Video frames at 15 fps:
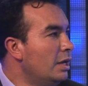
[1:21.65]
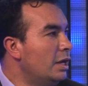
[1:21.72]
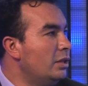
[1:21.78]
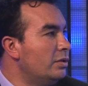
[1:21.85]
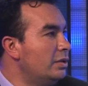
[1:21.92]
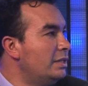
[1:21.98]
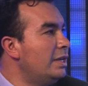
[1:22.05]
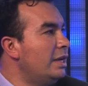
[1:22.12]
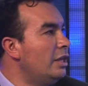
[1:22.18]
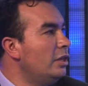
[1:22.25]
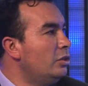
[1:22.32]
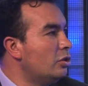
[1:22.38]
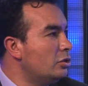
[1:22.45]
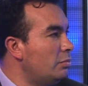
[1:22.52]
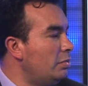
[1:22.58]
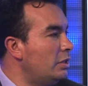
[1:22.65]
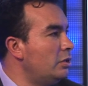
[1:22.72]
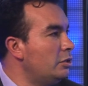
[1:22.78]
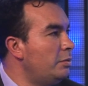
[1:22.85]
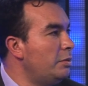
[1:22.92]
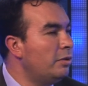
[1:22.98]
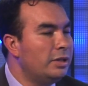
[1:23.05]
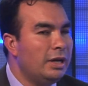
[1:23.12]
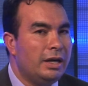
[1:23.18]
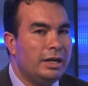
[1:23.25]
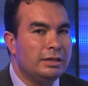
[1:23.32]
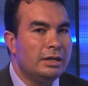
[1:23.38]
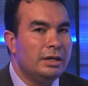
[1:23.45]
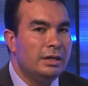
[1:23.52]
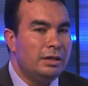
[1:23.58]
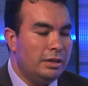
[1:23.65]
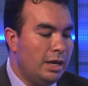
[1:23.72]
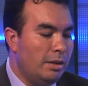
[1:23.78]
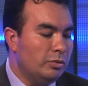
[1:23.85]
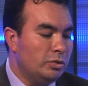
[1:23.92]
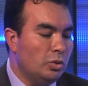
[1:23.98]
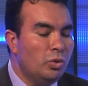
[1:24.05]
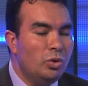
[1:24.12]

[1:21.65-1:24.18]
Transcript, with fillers: Entonces tiene dos objetivos primordiales, digamos.